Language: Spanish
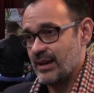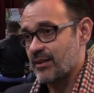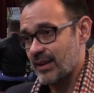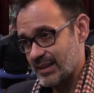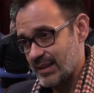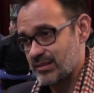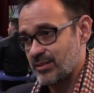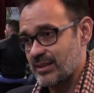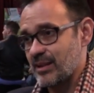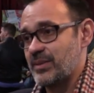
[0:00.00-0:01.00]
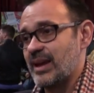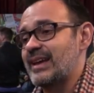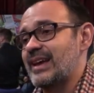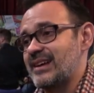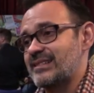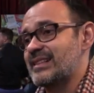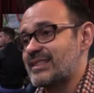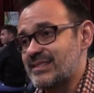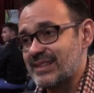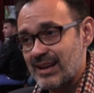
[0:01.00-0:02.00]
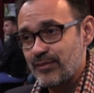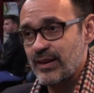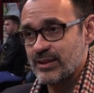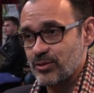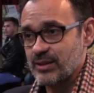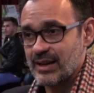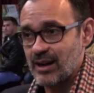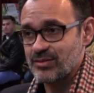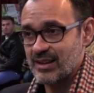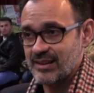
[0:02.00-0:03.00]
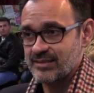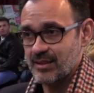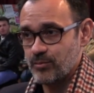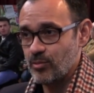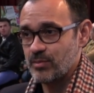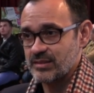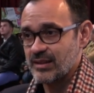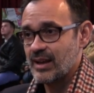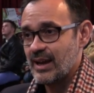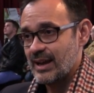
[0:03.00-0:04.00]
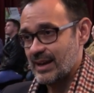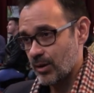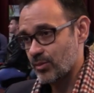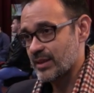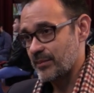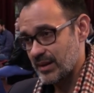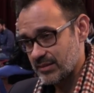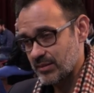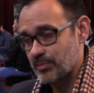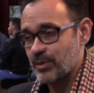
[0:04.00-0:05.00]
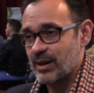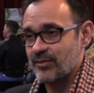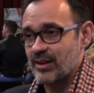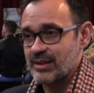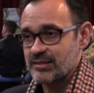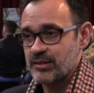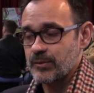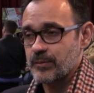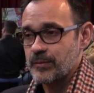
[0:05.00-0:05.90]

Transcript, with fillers: radiación también, que es el tercer efecto que causan estas bombas, la contaminación por la radiación